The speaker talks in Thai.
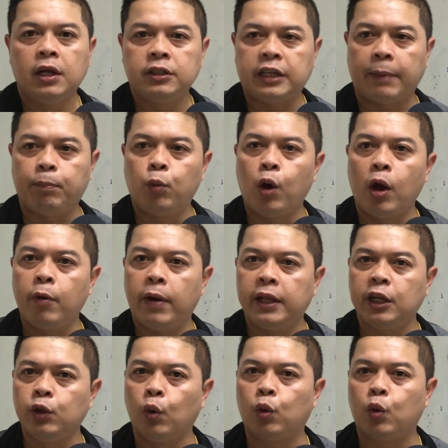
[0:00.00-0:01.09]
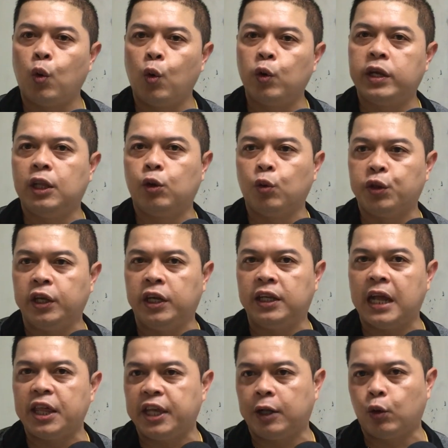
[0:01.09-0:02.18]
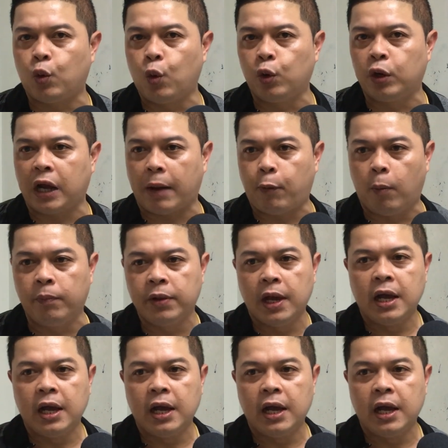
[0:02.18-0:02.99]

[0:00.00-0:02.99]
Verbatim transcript: จัดมวยไว้สนุกคู่ขี้สูสีได้เสียทุกคู่นะครับผม